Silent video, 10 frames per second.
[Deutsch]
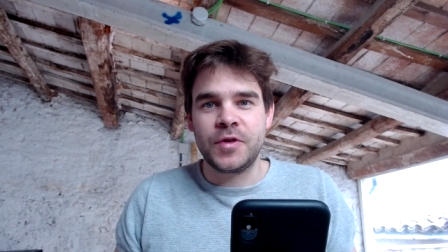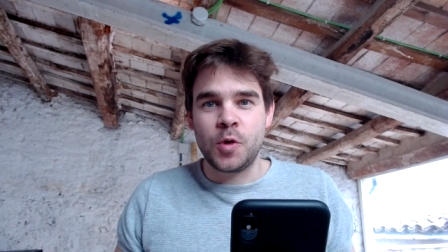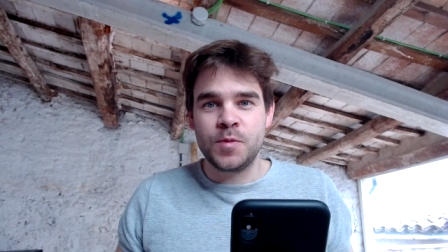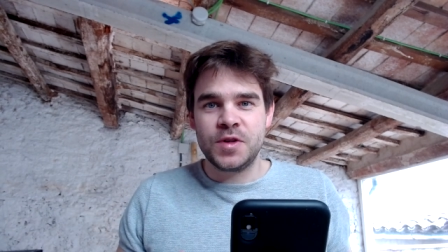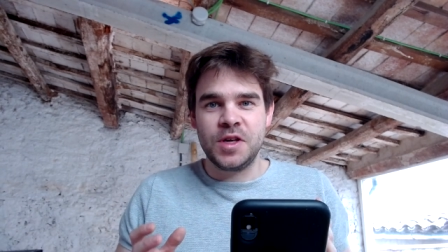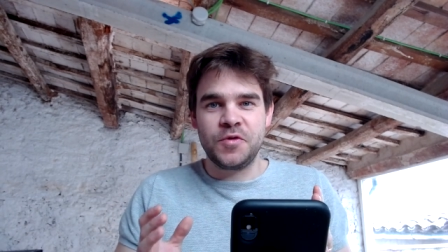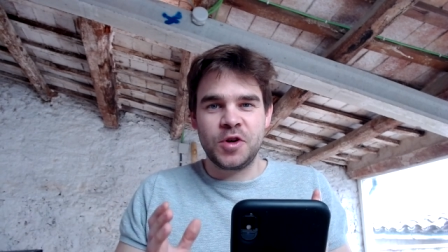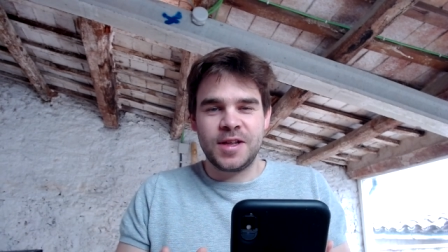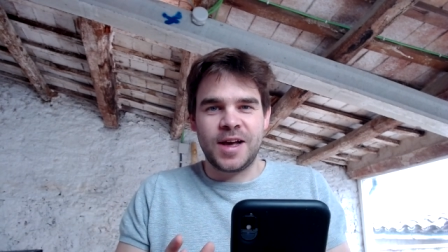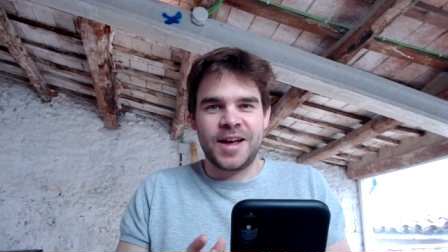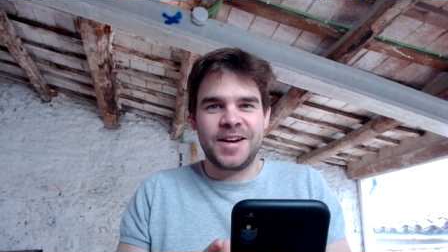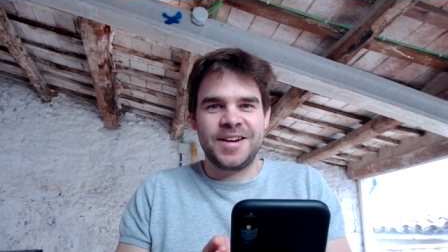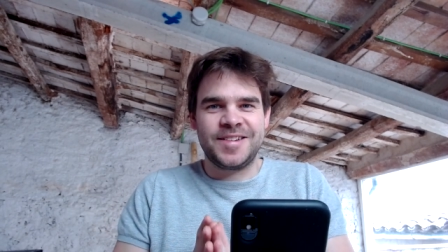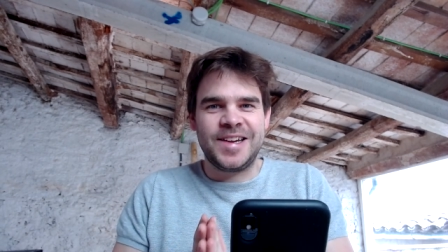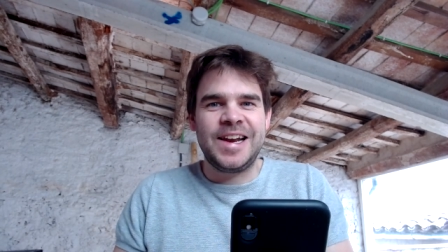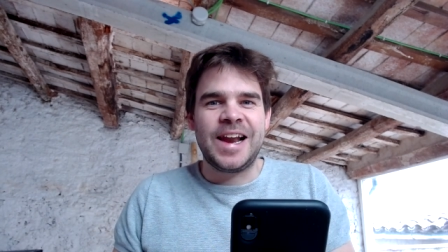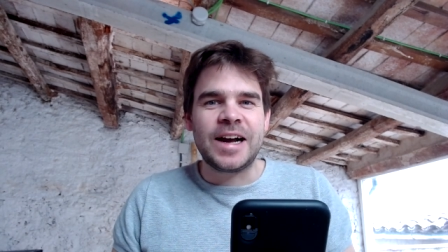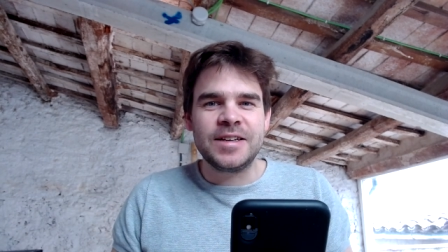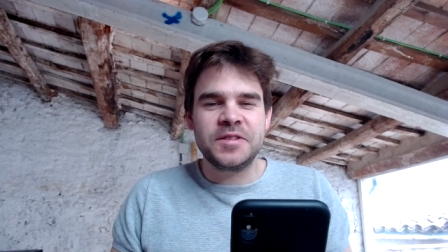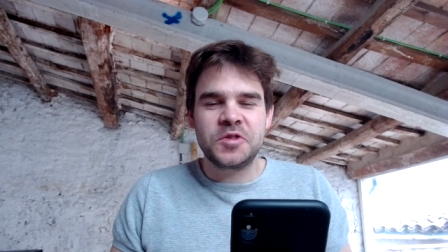warum ich hier wirklich ein sehr
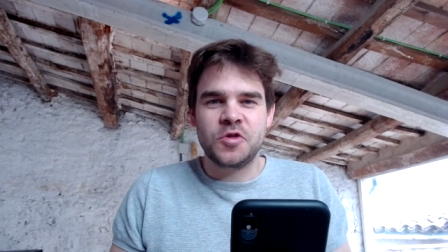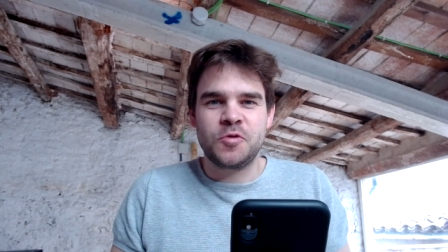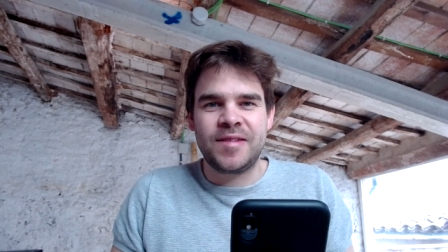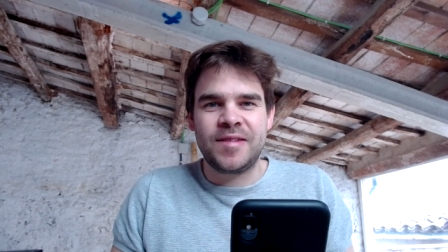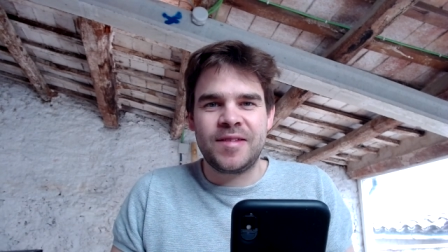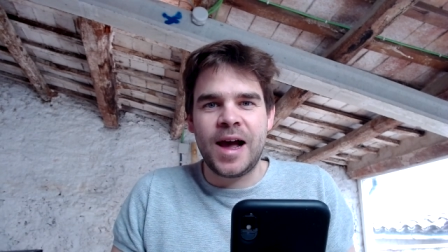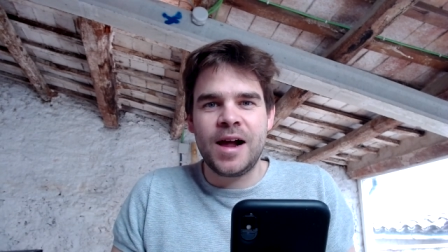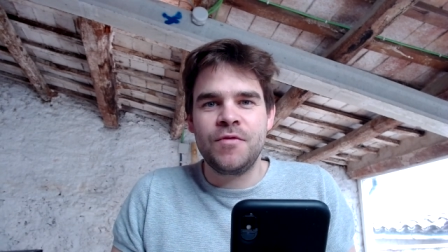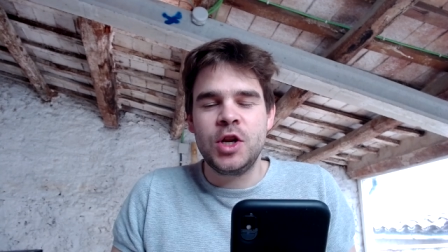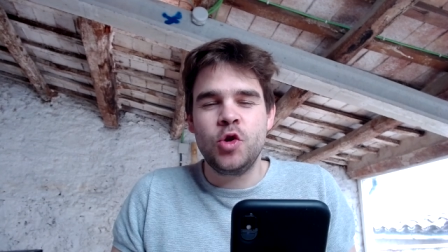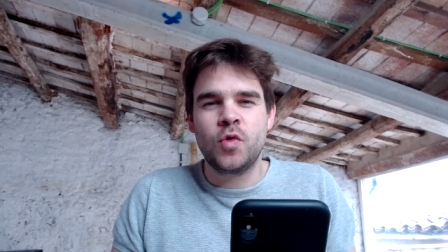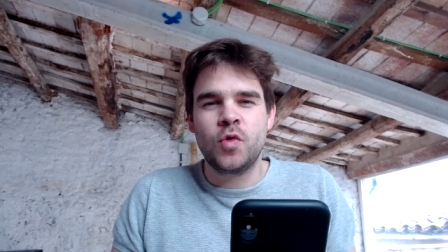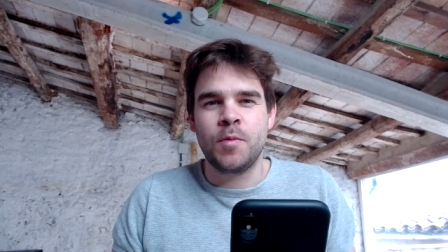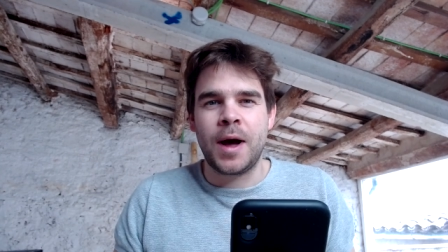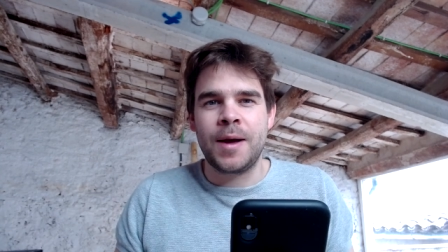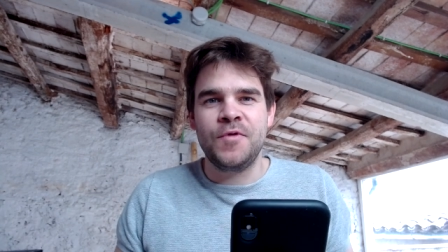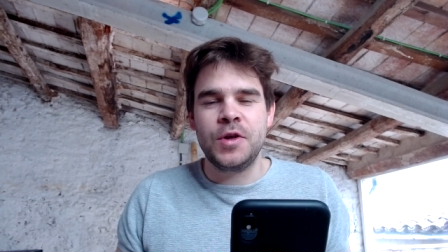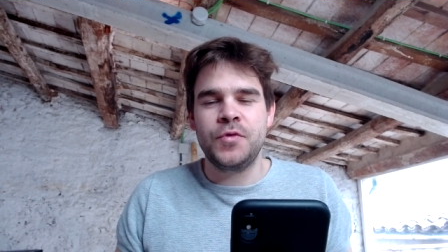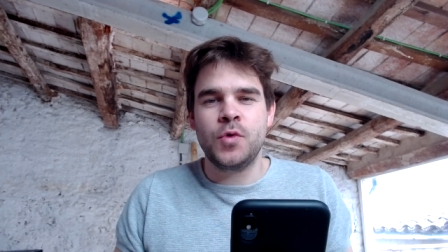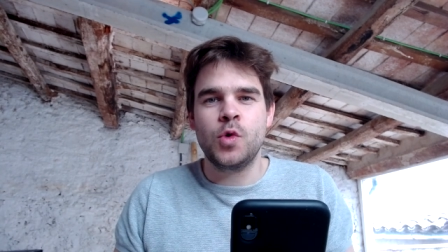langes Spezialvideo zu meinem
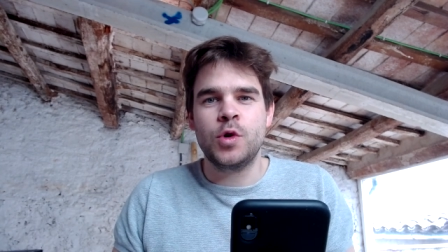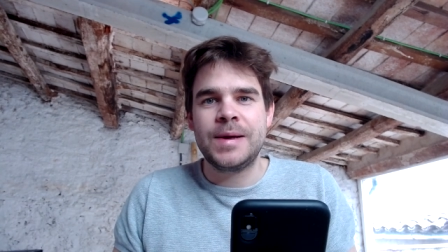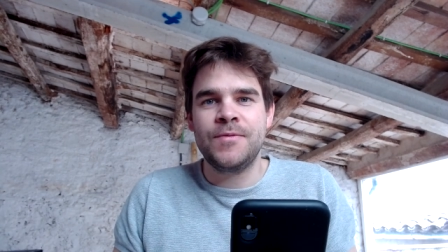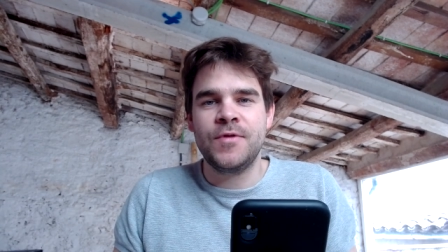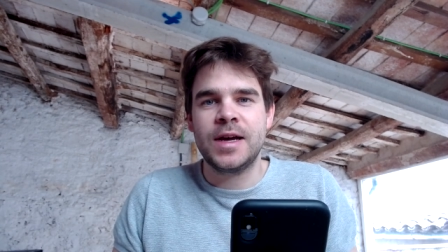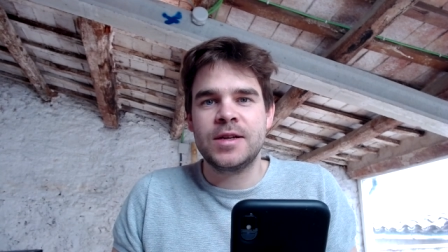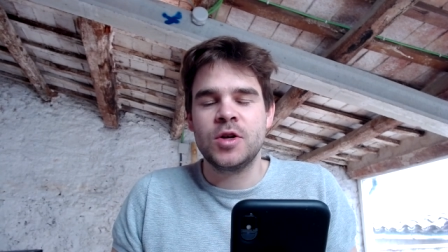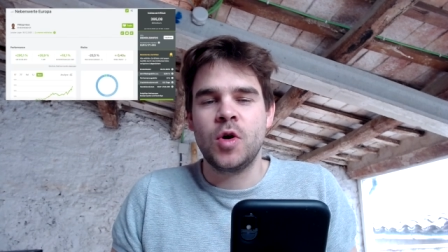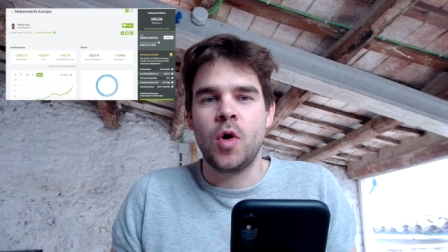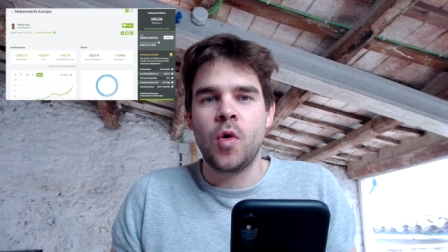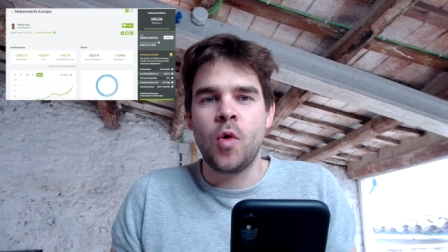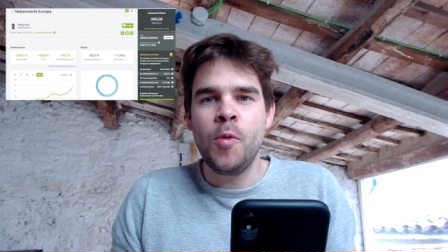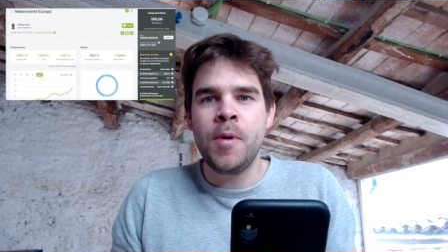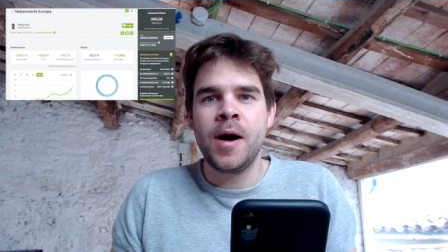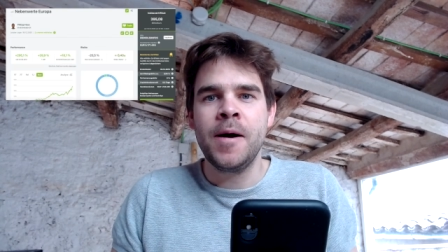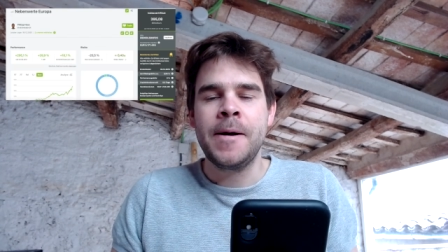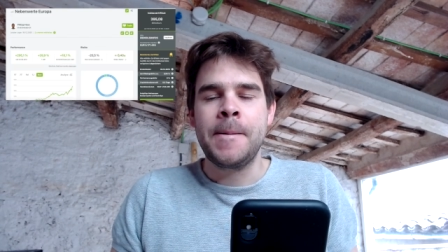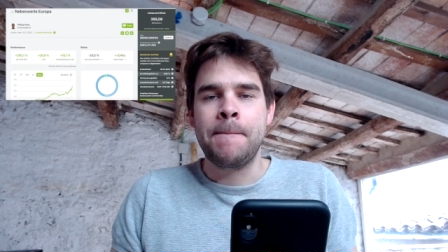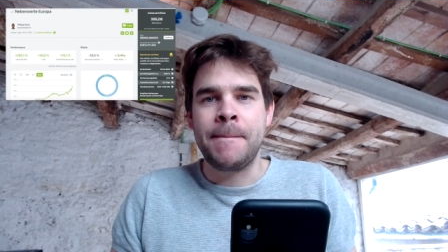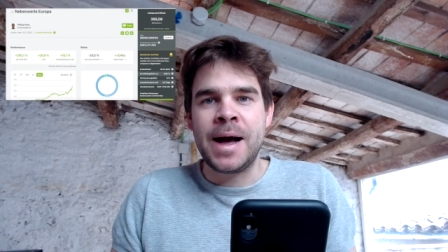Wikifolio Nebenwerte Europa
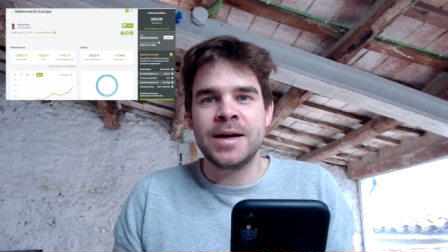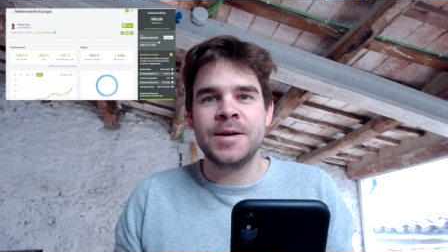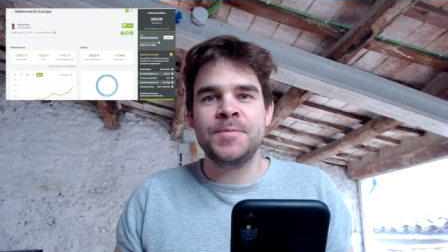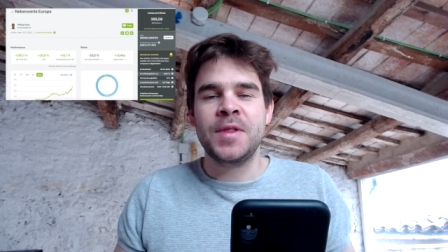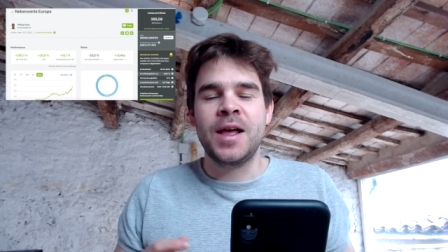mache.